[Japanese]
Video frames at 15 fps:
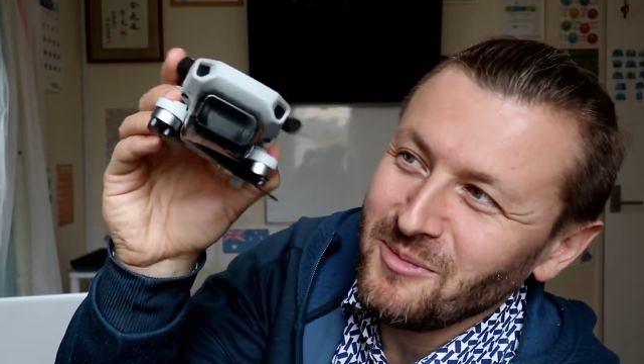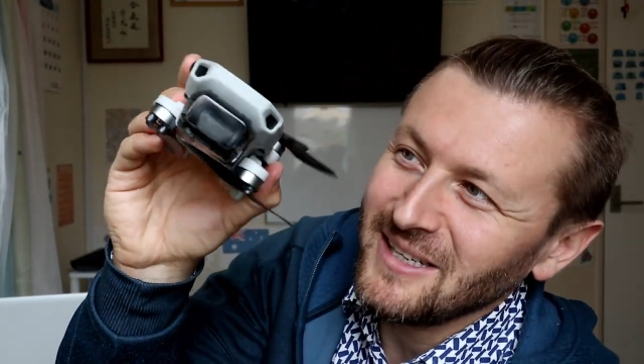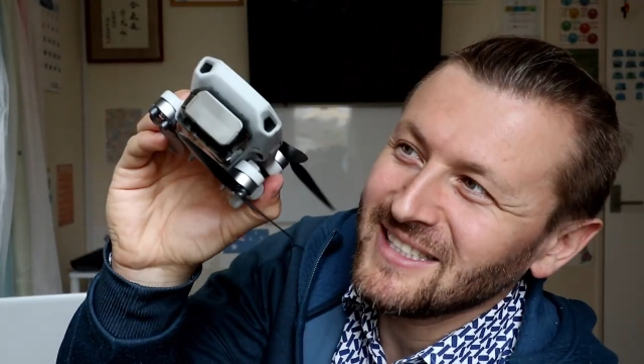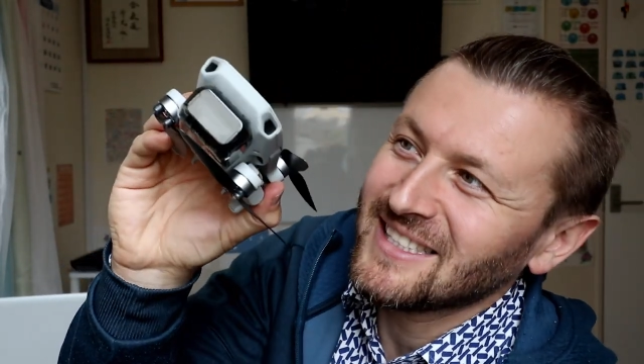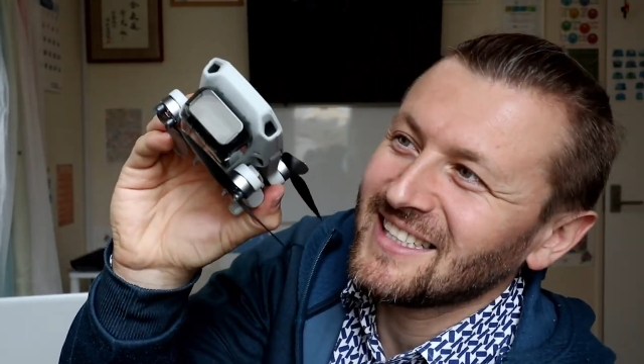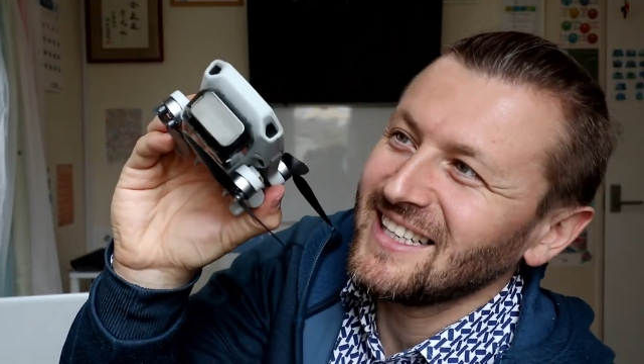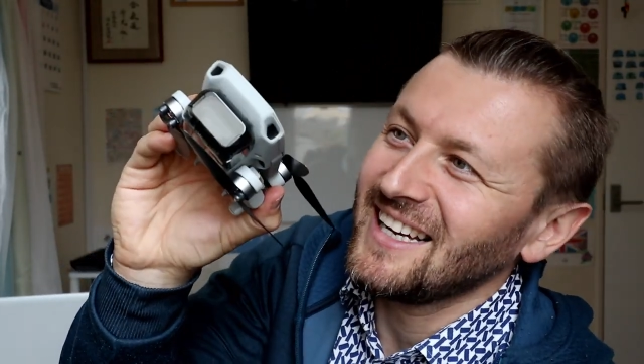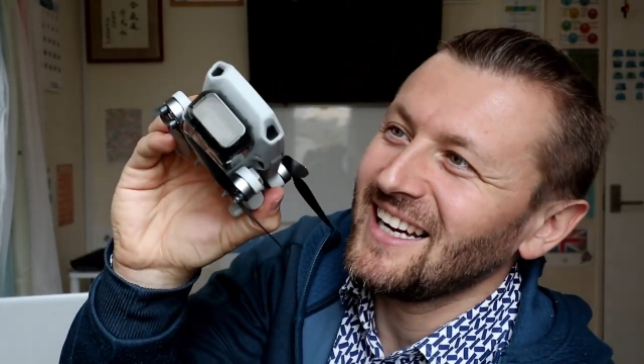ま
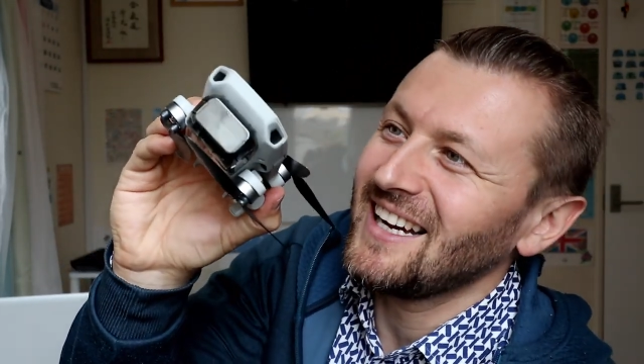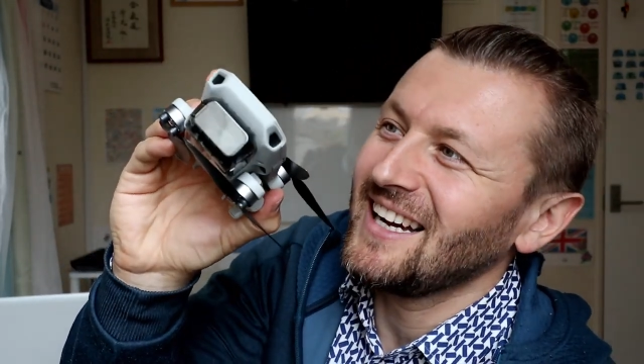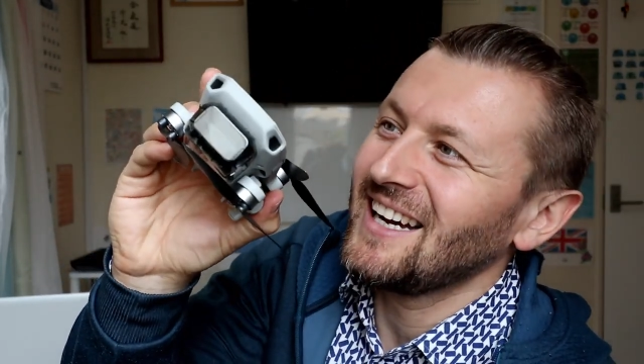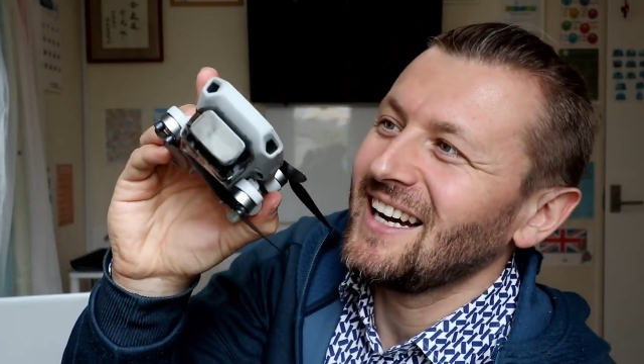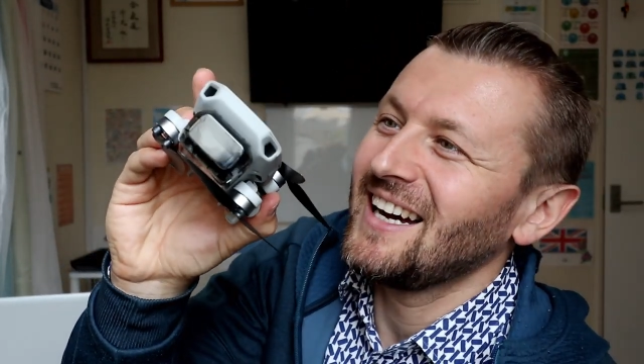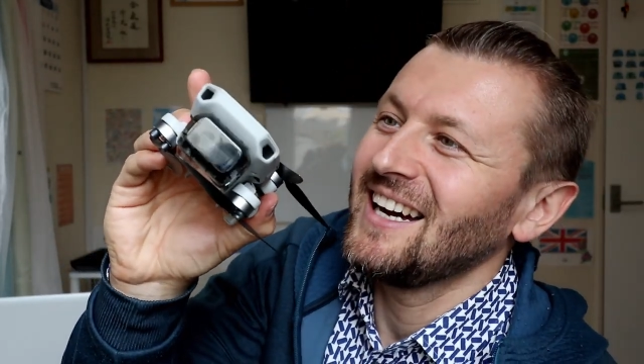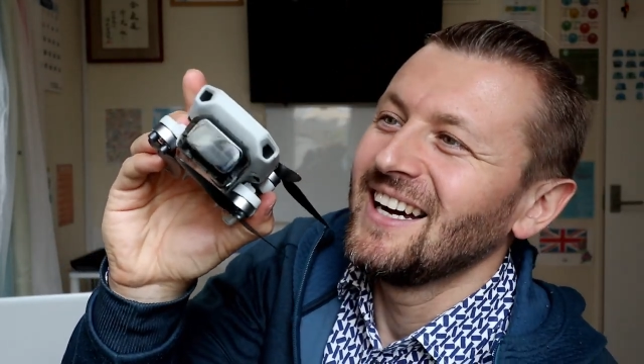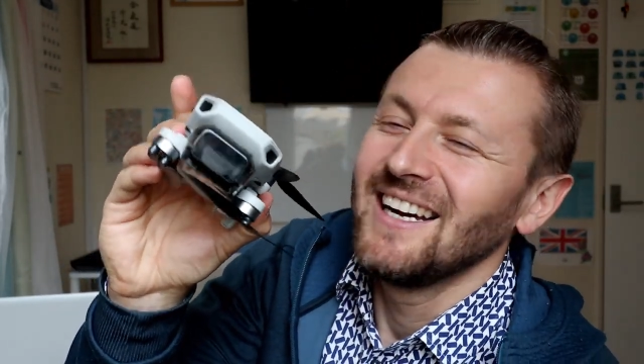し
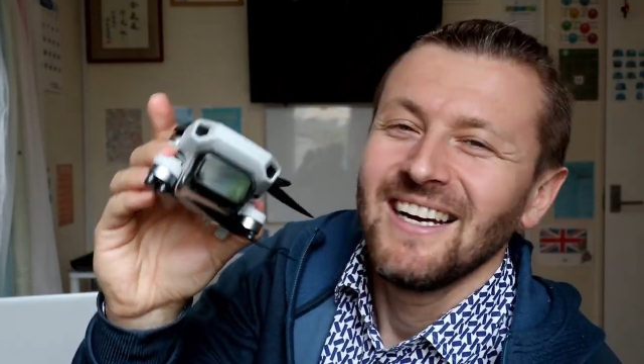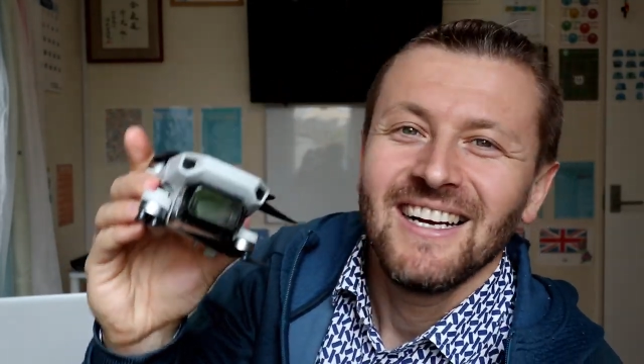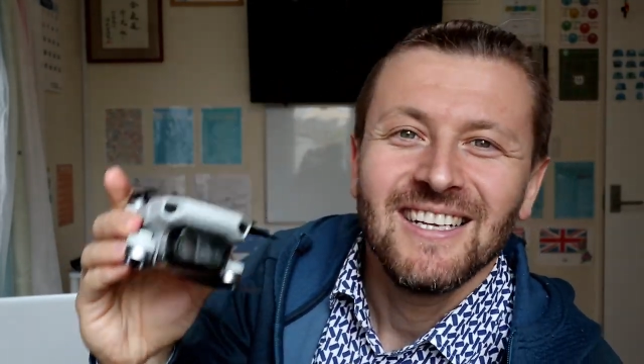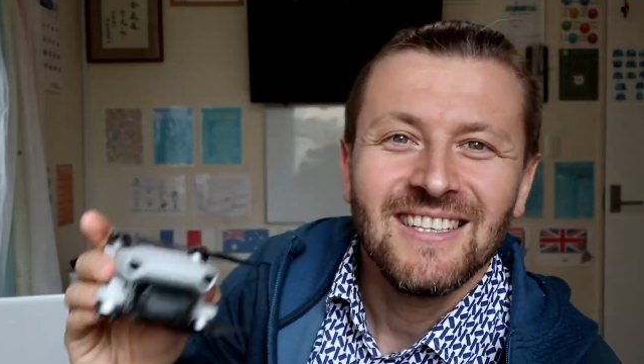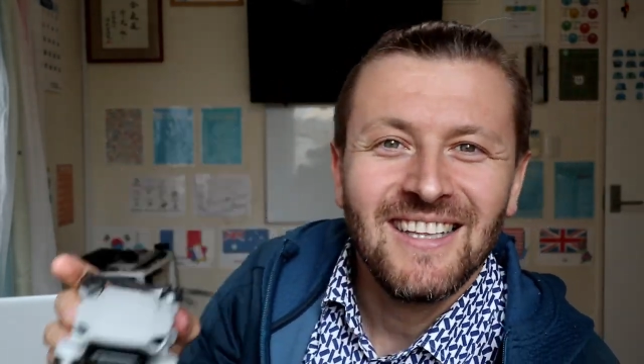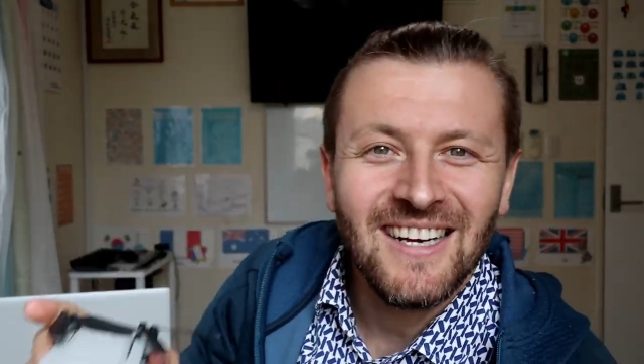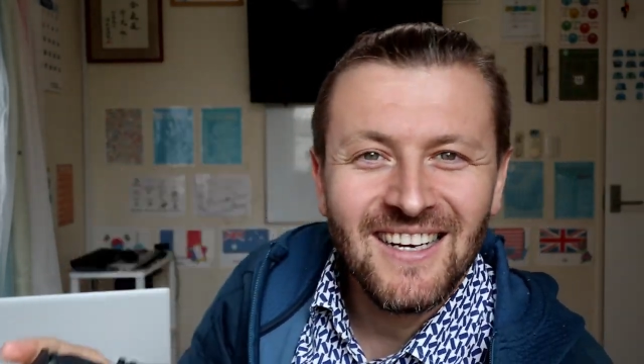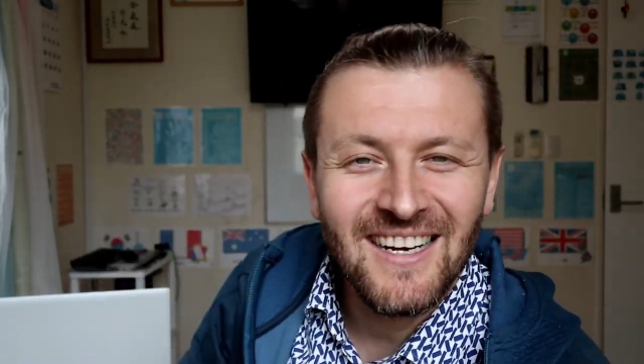た
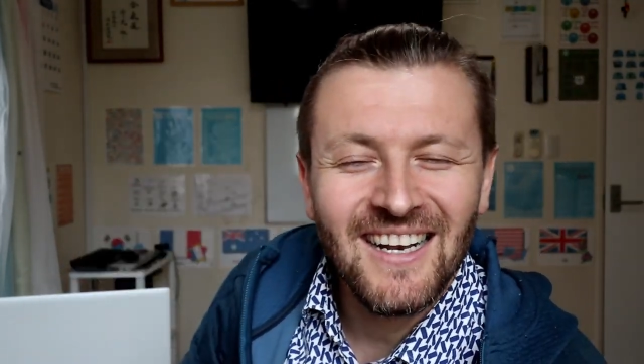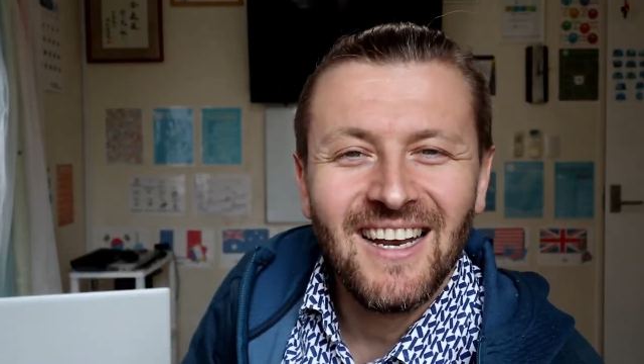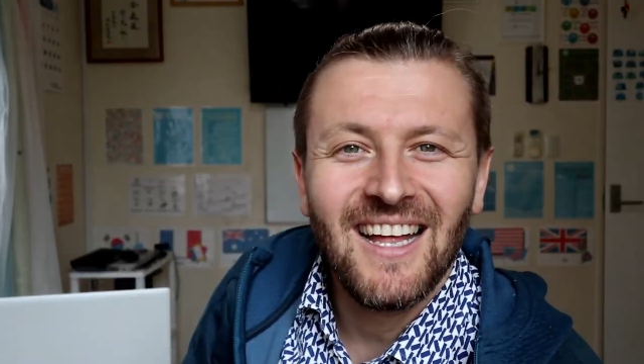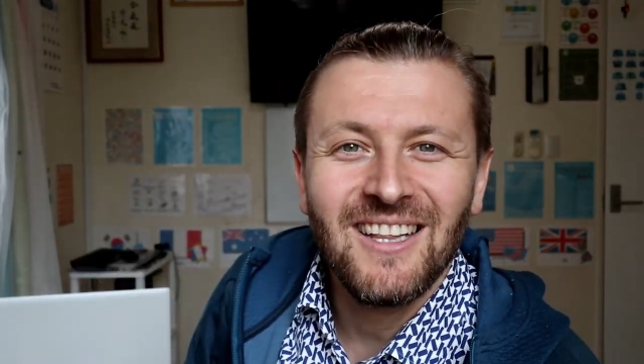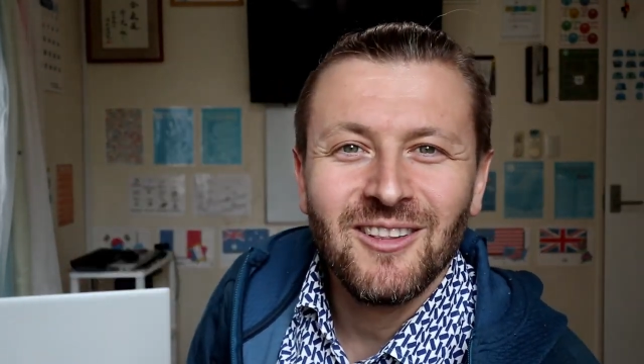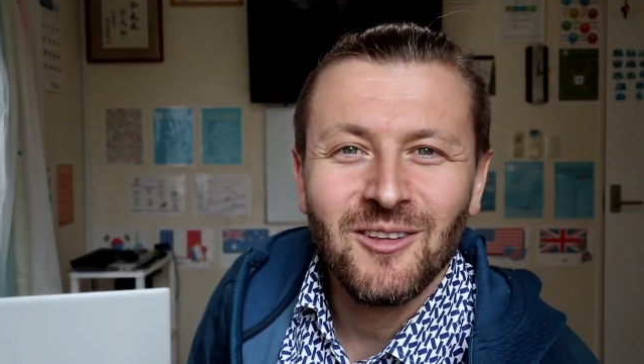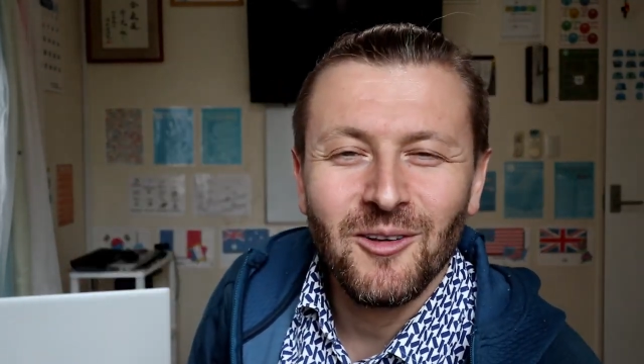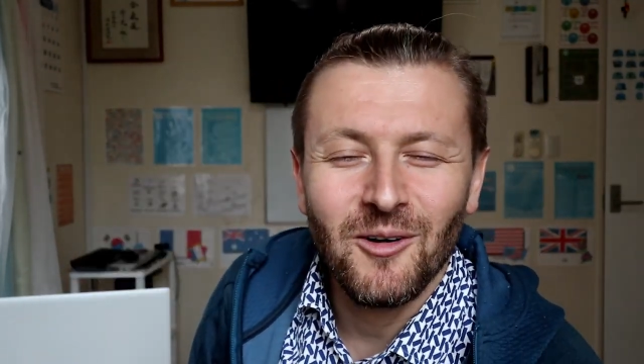だから
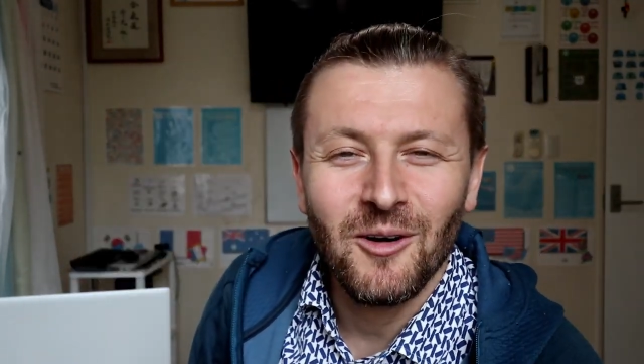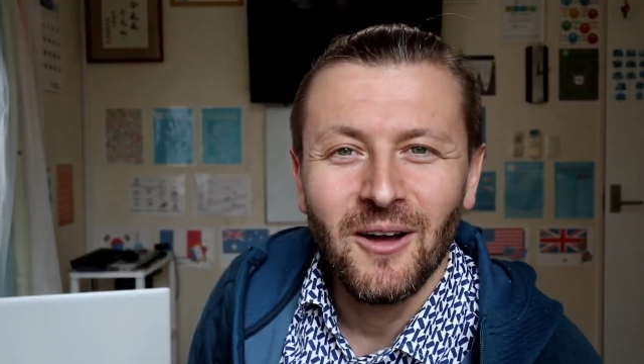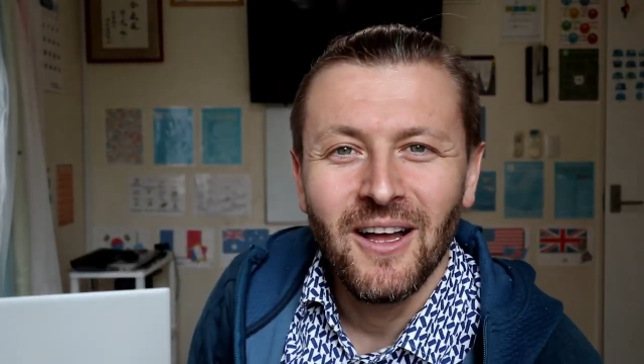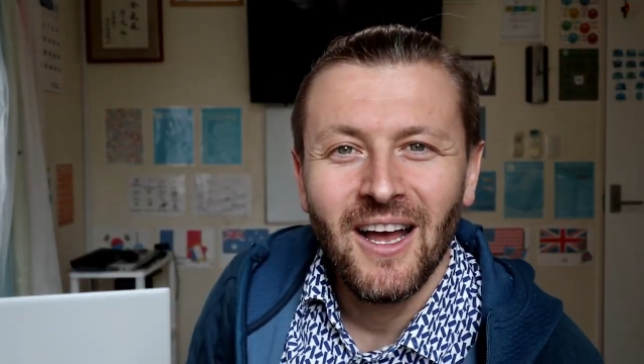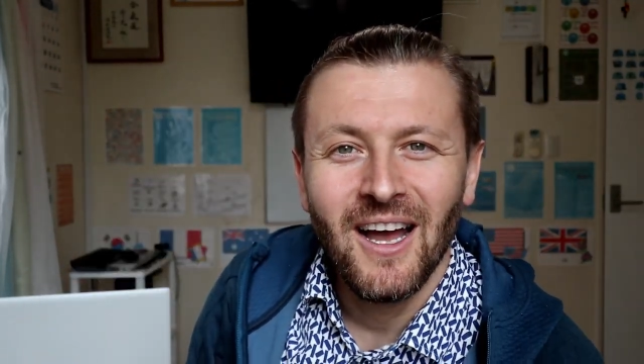なんと